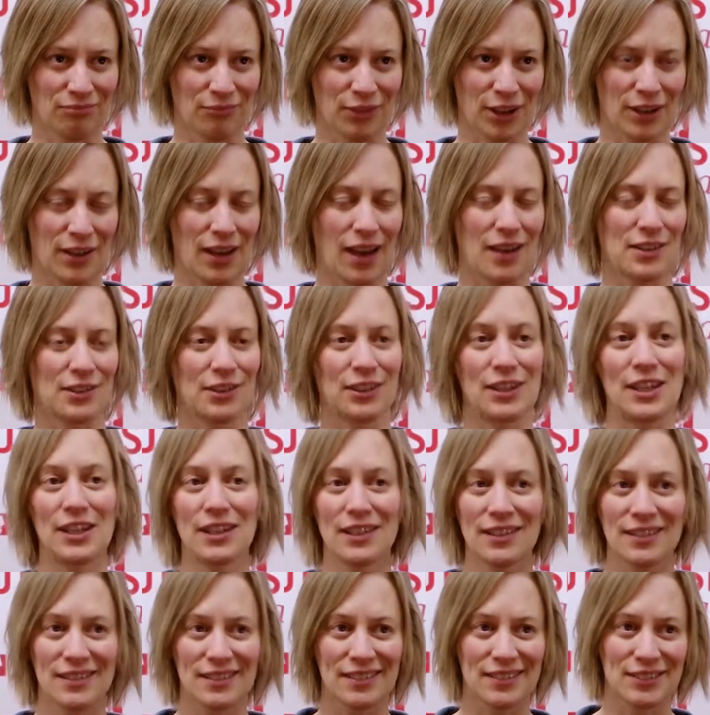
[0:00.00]
Ich heiße
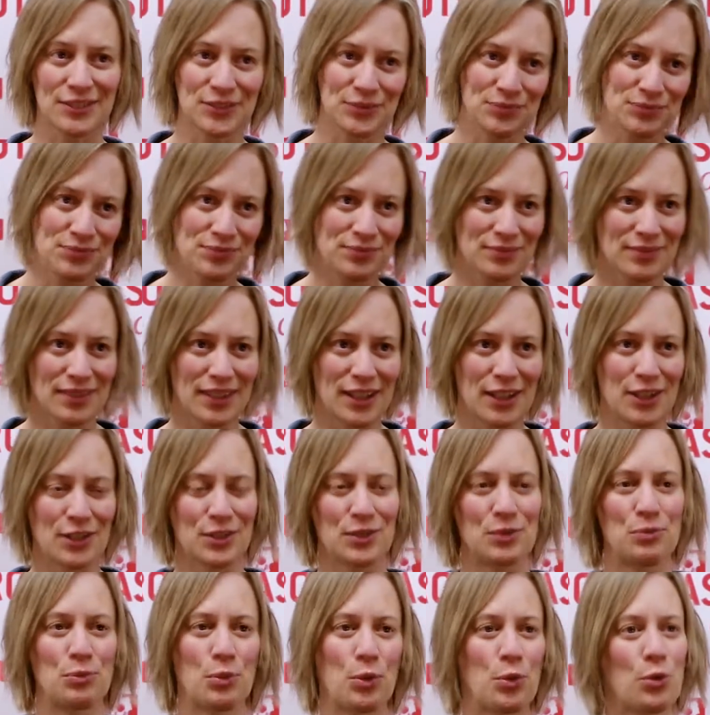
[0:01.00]
Kirsten,
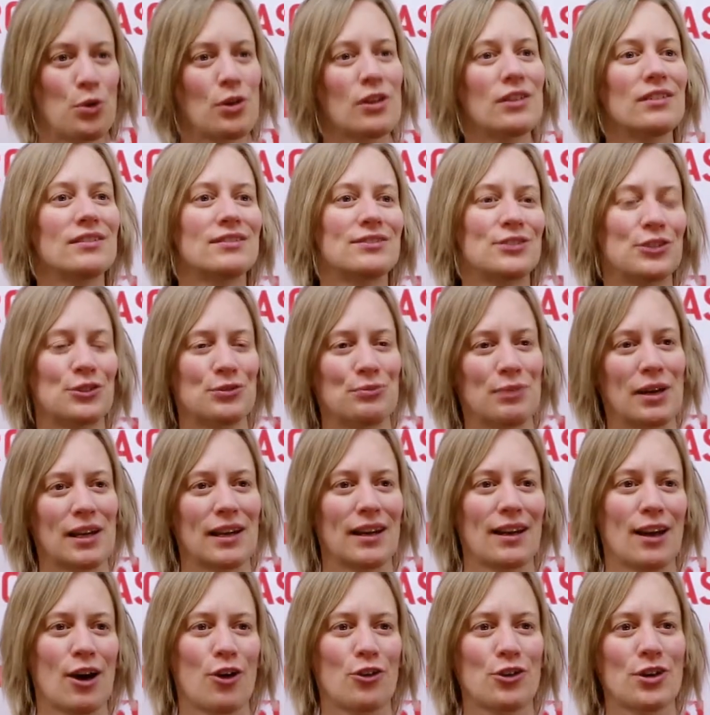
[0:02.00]
Kirsten Bohle und mein
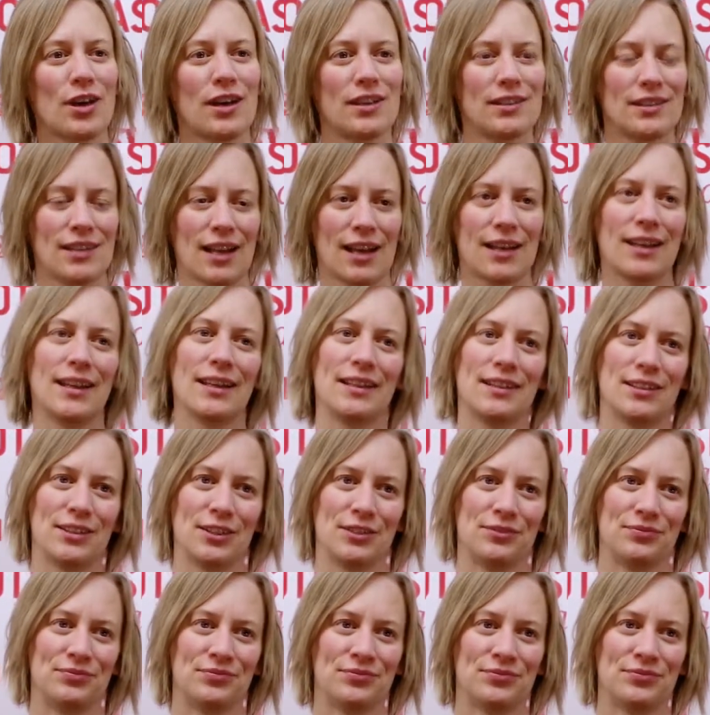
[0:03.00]
Clown heißt Lakritze.